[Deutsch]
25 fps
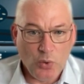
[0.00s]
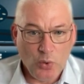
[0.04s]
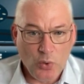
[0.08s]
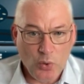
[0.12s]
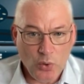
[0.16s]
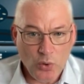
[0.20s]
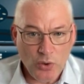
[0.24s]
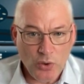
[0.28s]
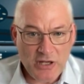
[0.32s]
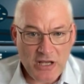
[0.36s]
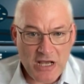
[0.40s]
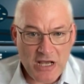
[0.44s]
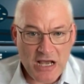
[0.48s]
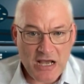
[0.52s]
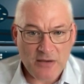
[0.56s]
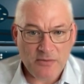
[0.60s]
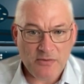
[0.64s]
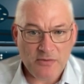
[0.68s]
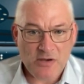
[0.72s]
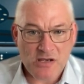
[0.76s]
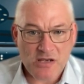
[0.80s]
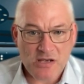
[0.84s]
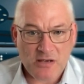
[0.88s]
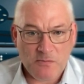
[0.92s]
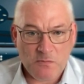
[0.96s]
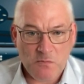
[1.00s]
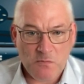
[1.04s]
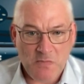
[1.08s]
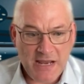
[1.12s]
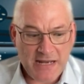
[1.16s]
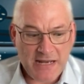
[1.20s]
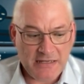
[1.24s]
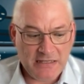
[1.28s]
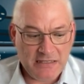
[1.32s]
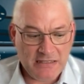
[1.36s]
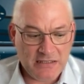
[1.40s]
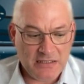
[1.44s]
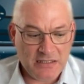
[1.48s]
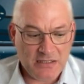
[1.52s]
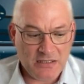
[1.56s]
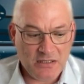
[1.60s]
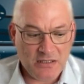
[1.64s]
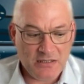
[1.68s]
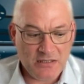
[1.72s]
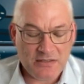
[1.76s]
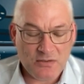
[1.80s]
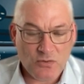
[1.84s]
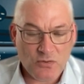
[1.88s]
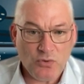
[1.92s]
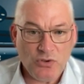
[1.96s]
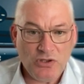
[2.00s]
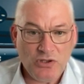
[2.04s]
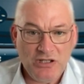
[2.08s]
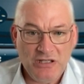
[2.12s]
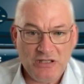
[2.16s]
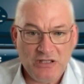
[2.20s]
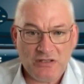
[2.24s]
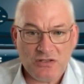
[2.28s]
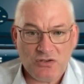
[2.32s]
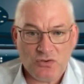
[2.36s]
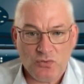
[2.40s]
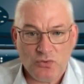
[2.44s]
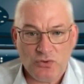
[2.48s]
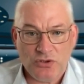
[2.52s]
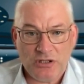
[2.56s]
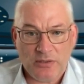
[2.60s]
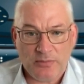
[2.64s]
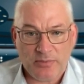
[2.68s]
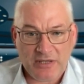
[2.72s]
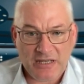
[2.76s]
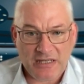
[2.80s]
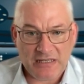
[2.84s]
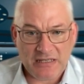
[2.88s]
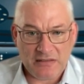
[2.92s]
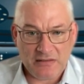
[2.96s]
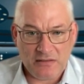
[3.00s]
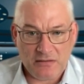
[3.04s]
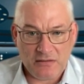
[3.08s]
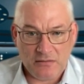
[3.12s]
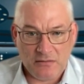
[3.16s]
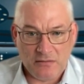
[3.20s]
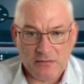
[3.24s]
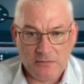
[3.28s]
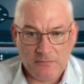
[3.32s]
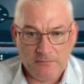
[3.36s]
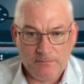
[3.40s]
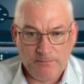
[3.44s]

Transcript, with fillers: ohne aber meine Inkarnation hier zu unterbrechen.